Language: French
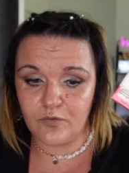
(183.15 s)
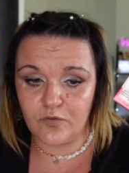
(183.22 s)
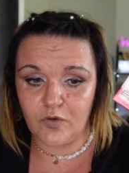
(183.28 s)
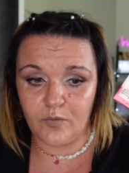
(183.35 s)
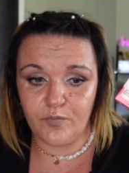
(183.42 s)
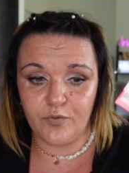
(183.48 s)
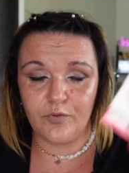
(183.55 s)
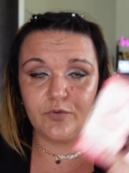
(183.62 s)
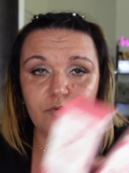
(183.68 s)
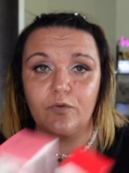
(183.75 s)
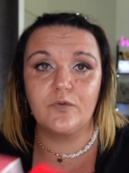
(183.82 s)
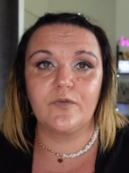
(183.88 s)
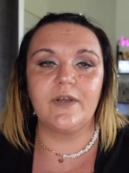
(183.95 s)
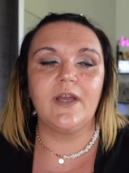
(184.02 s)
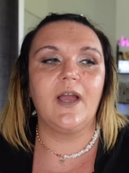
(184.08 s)
ce qu'on peut
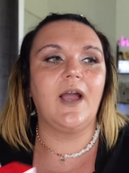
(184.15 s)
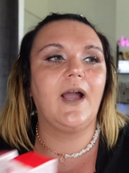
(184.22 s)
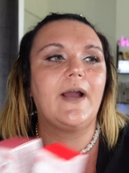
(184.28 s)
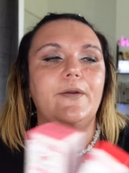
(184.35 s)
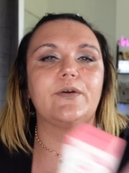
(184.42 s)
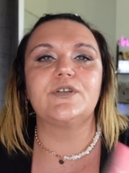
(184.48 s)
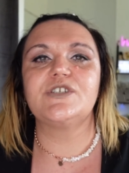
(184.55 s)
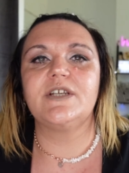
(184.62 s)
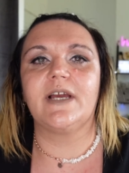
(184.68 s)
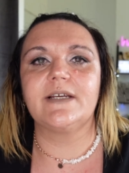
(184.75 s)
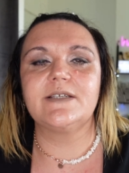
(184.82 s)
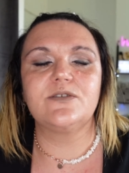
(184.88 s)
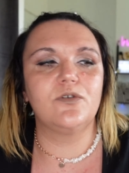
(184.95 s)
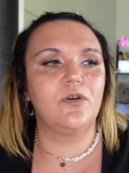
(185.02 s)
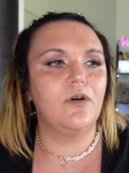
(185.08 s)
retrouver alors chez
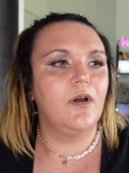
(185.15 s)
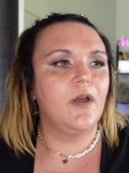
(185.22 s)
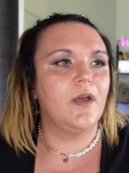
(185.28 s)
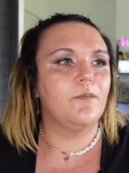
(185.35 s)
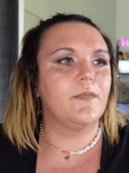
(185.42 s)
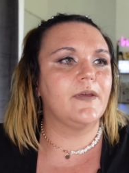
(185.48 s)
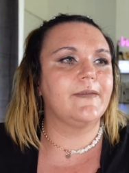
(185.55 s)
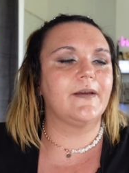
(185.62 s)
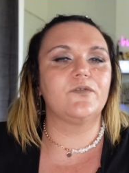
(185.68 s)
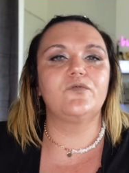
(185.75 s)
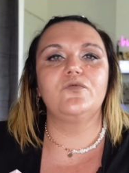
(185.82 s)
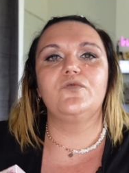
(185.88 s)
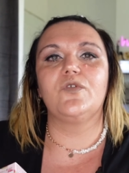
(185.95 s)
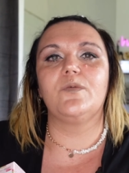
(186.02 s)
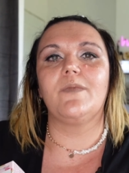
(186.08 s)
Action, mais dans
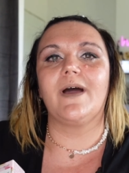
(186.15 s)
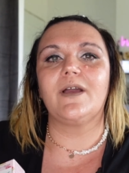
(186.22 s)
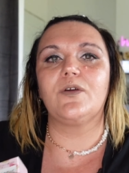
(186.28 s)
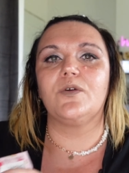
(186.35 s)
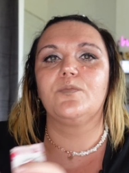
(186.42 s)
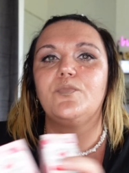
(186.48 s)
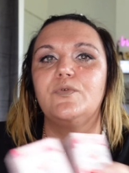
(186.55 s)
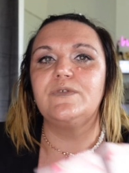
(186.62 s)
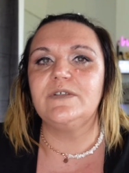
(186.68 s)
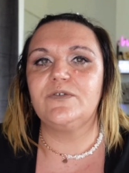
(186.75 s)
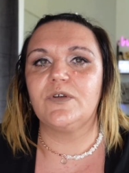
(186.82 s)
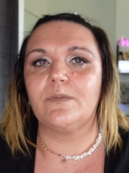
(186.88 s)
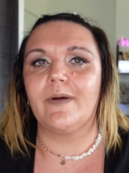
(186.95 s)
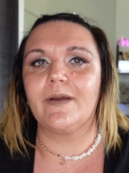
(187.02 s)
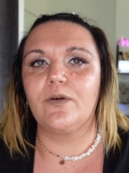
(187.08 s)
toute marque,
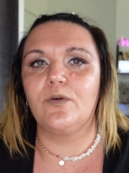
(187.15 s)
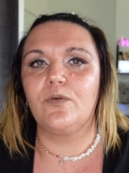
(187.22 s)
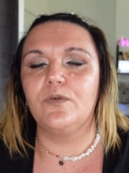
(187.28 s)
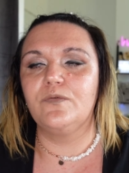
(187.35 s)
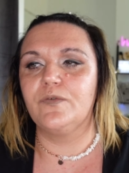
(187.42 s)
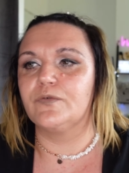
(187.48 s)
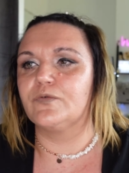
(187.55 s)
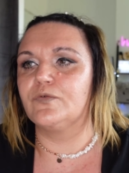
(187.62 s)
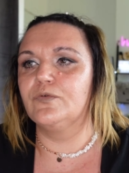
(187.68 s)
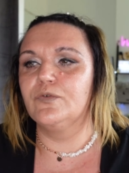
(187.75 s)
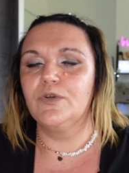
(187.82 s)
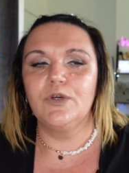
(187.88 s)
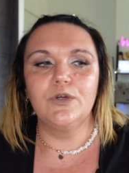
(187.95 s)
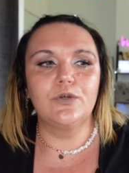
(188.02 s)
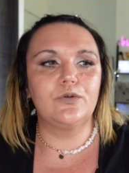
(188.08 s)
petite marque confondue,
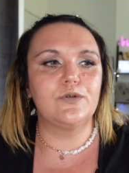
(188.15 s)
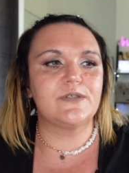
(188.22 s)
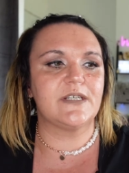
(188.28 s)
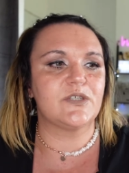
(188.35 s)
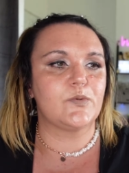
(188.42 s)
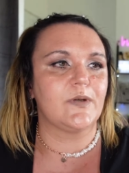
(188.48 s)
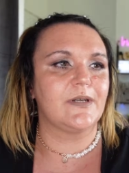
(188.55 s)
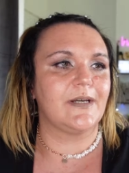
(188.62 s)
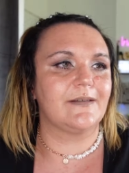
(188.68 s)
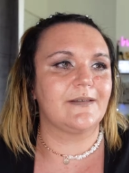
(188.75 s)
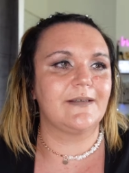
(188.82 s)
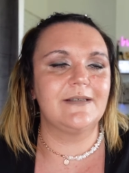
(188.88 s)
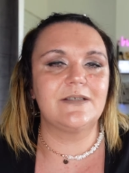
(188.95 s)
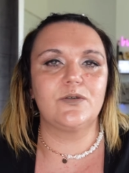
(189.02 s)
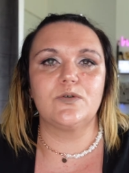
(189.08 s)
que ça soit
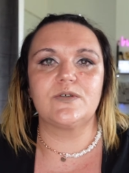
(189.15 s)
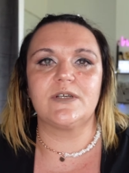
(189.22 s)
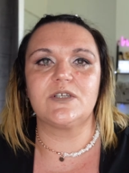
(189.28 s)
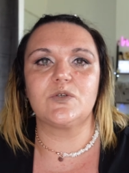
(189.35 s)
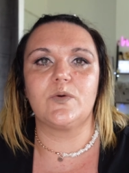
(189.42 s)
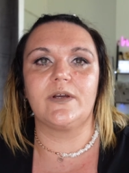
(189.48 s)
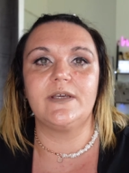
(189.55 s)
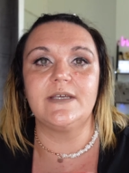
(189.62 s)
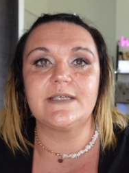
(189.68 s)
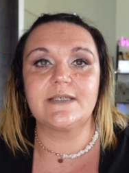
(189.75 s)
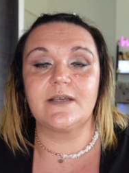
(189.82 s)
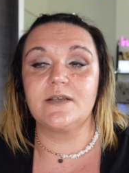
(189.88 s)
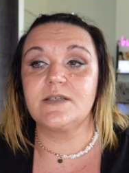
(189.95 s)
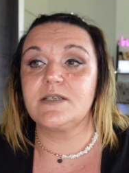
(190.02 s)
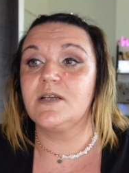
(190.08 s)
Catrice, que ça soit
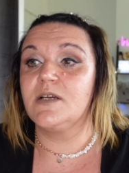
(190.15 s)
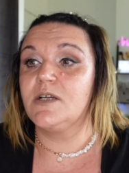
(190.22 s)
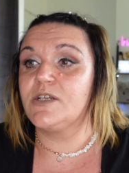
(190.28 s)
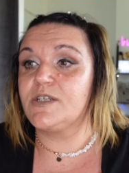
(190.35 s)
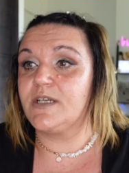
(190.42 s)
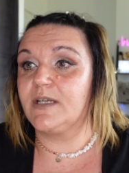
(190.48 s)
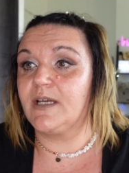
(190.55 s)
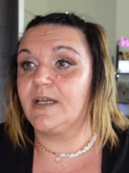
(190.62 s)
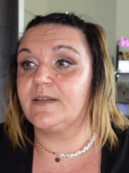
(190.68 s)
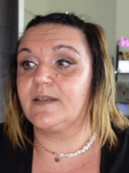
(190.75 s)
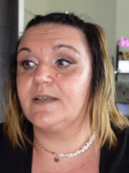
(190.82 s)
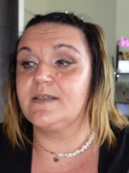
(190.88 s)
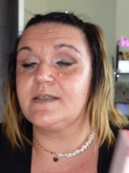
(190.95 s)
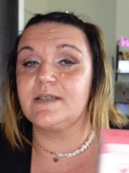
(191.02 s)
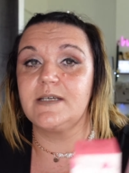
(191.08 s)
Essence. Chez
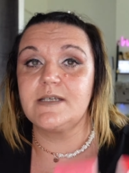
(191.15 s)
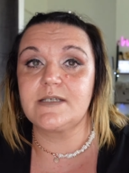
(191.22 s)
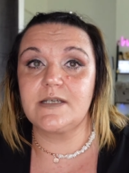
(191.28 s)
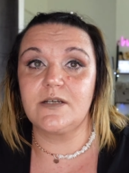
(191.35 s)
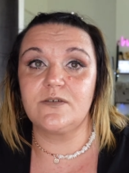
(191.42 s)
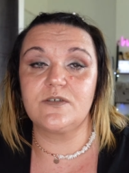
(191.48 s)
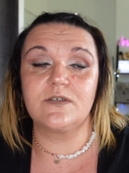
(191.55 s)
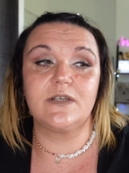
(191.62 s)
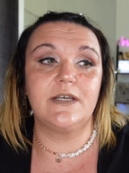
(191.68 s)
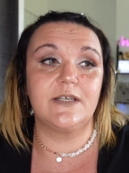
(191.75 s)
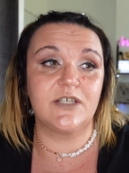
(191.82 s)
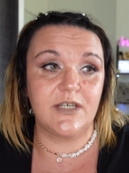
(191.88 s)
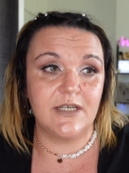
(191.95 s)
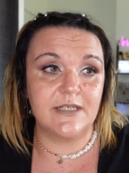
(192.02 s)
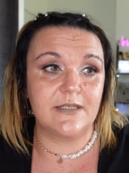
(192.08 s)
Catrice et Essence et
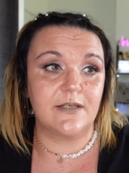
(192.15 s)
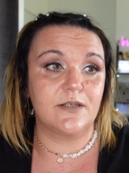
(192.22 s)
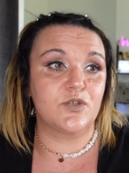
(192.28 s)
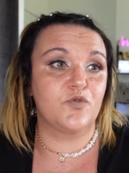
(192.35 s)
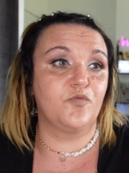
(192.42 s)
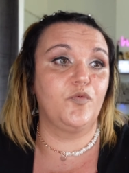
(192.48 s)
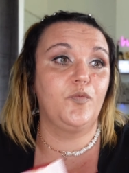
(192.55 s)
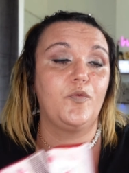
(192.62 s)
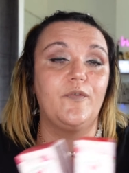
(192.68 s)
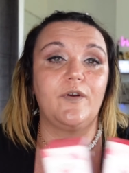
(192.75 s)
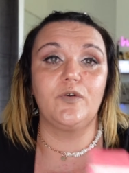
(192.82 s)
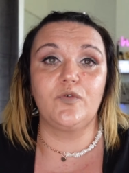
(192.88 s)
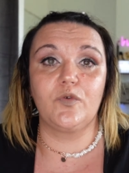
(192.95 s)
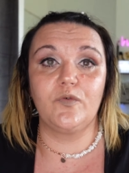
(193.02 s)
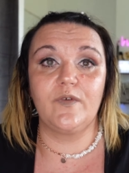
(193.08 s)
chez Essence, vous pouvez
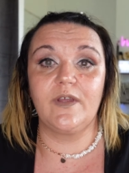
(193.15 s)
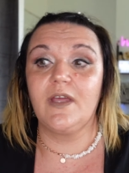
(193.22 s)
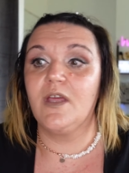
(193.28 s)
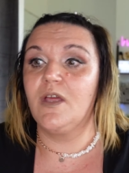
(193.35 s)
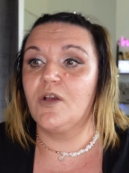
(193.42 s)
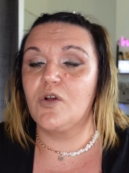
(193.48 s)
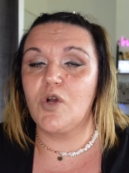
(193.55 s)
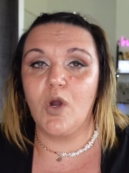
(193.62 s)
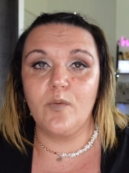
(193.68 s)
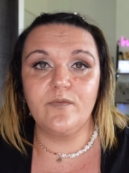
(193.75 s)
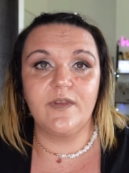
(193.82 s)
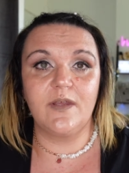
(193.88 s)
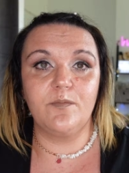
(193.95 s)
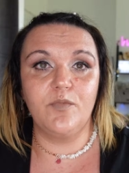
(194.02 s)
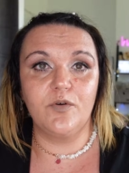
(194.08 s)
retrouver comme
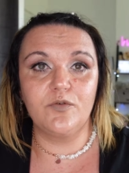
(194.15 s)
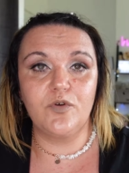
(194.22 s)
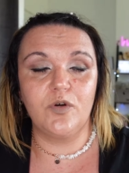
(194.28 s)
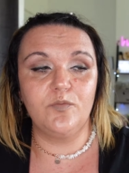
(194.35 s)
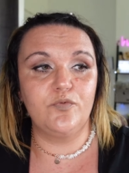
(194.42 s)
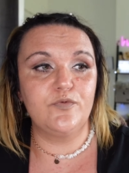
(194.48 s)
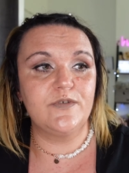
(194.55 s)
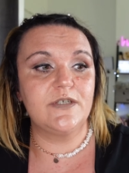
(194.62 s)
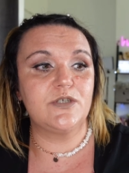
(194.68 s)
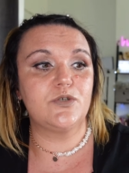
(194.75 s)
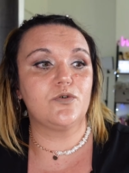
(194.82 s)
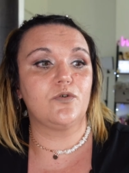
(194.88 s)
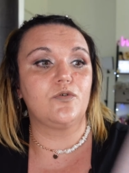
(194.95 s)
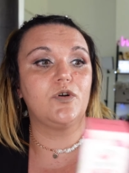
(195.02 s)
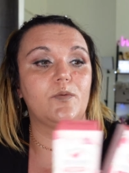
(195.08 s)
des bonnes
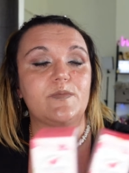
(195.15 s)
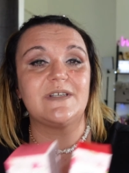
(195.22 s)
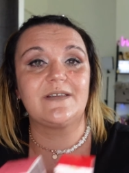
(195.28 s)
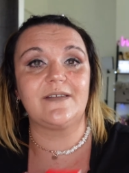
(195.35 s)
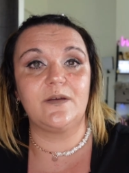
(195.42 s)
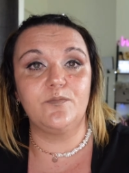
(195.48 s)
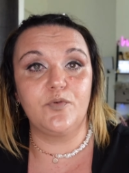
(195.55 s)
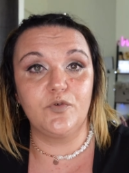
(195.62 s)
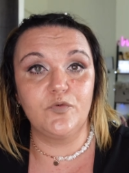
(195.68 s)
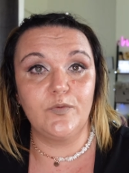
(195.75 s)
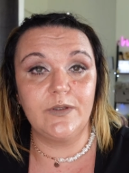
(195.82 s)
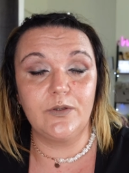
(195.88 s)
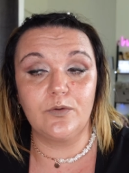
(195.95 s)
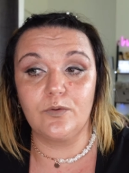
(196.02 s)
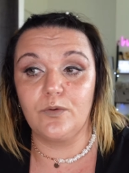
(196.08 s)
compositions, comme certains
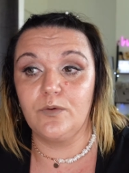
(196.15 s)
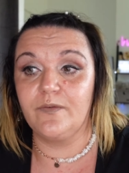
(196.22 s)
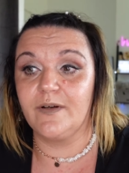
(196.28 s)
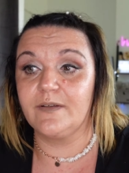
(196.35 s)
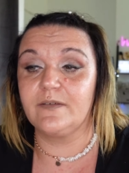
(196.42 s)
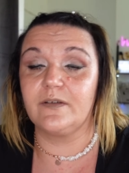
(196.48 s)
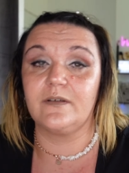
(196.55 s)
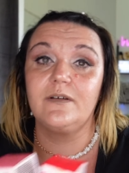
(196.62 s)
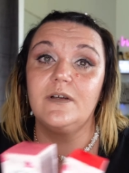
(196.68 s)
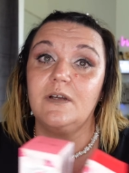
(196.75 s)
produits que vende